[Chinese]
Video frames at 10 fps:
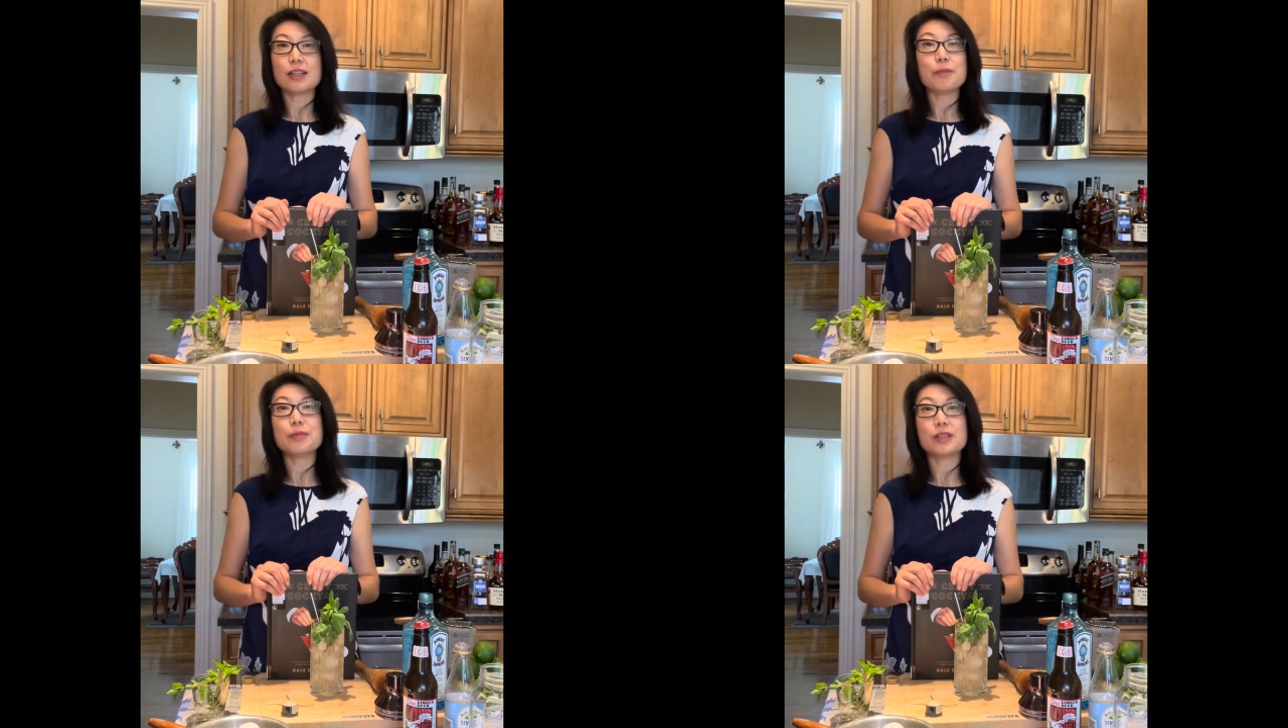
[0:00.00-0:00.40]
他
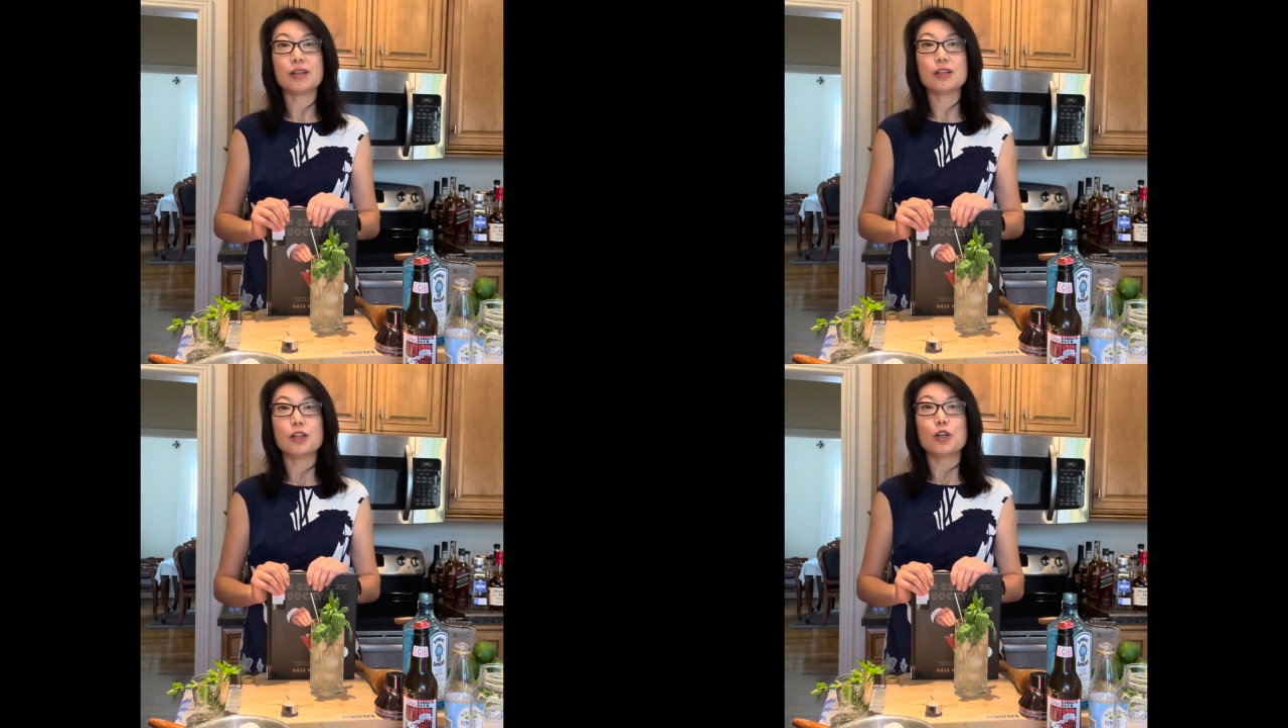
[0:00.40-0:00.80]
不
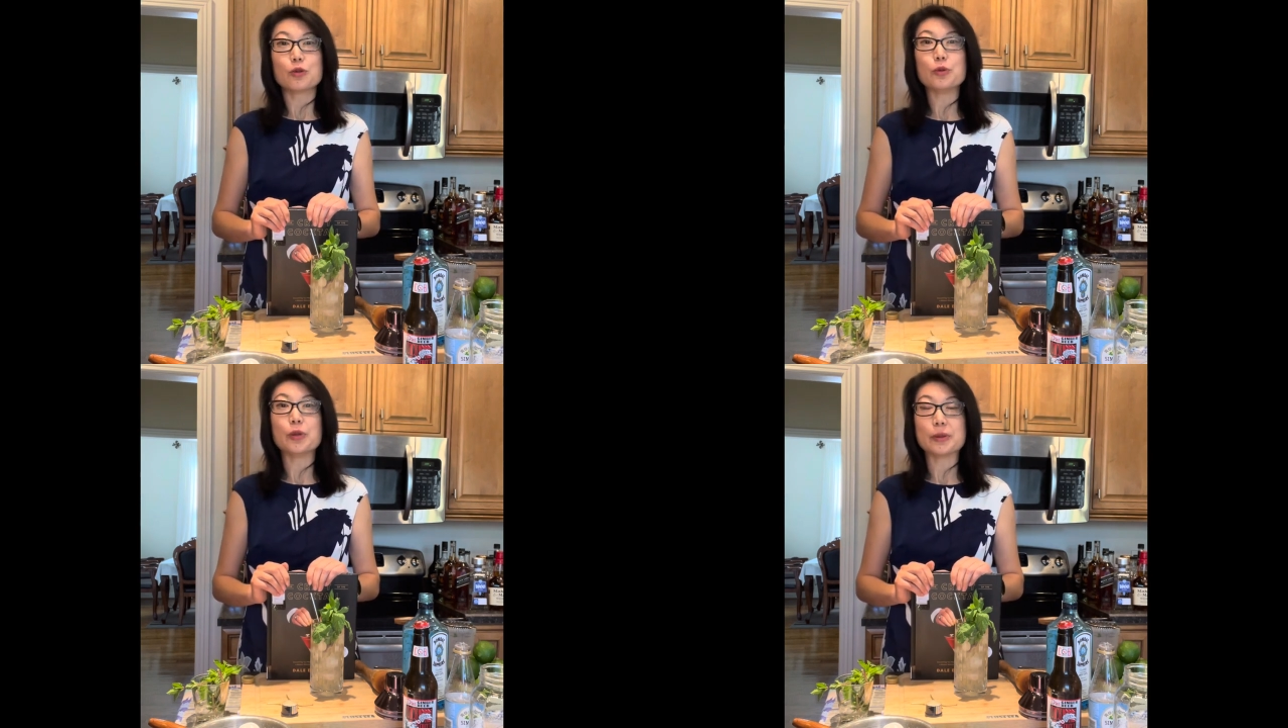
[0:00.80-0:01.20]
能
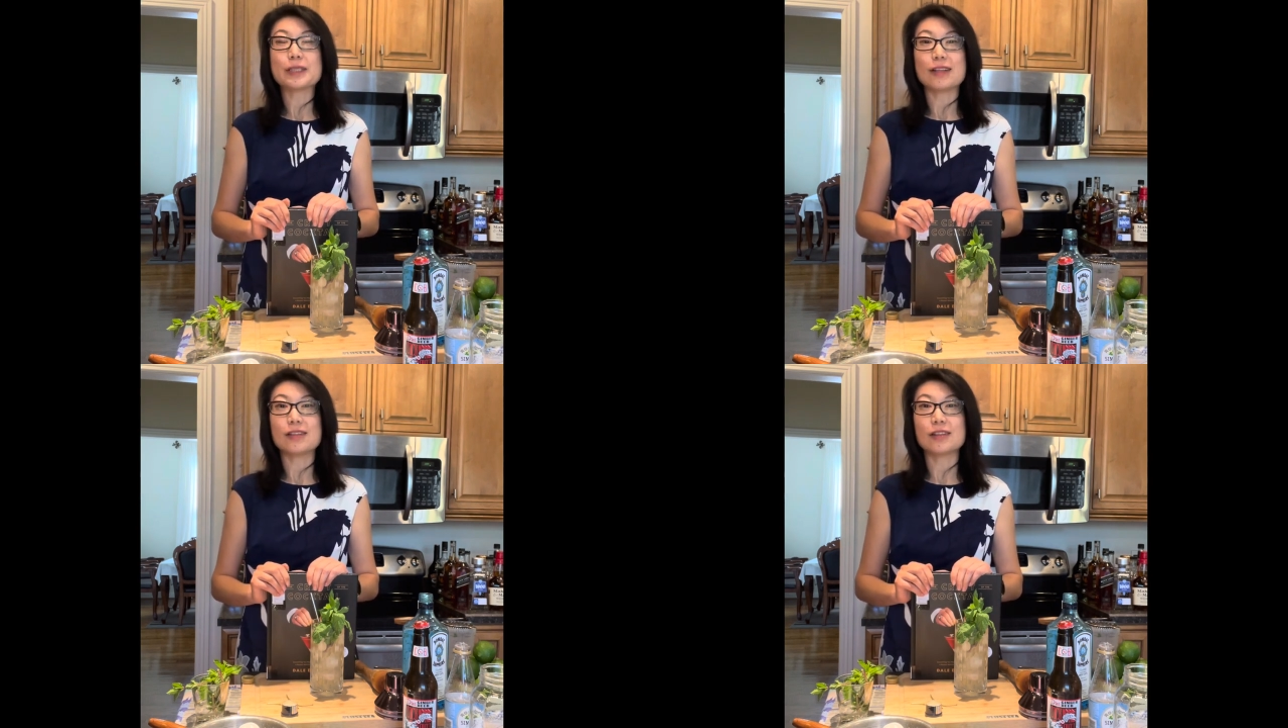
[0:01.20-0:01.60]
雇佣
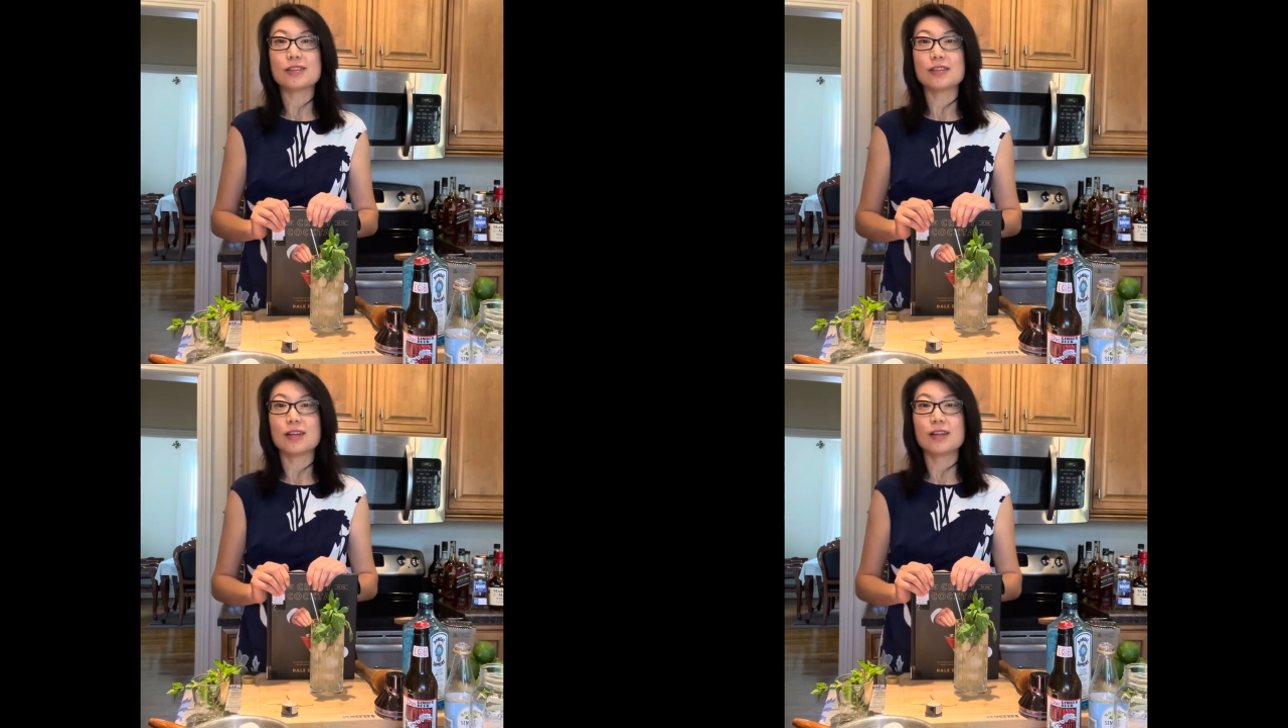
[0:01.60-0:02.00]
桑德
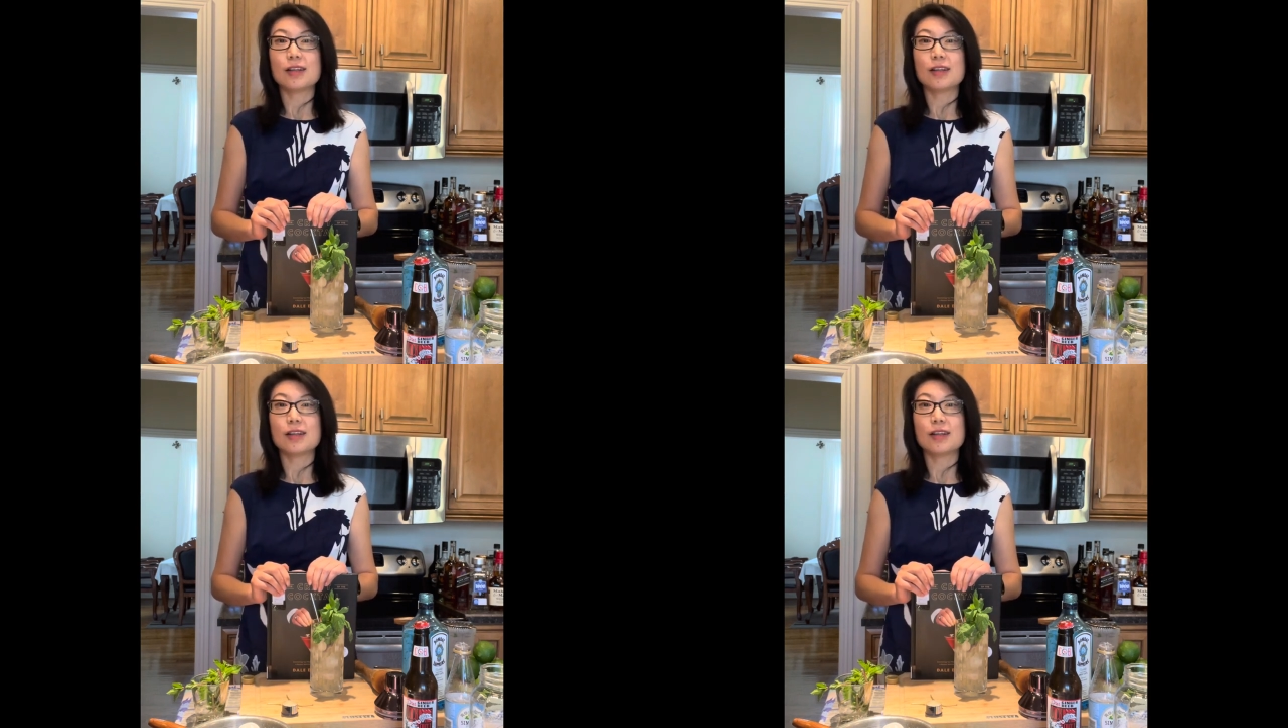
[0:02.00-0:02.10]
斯，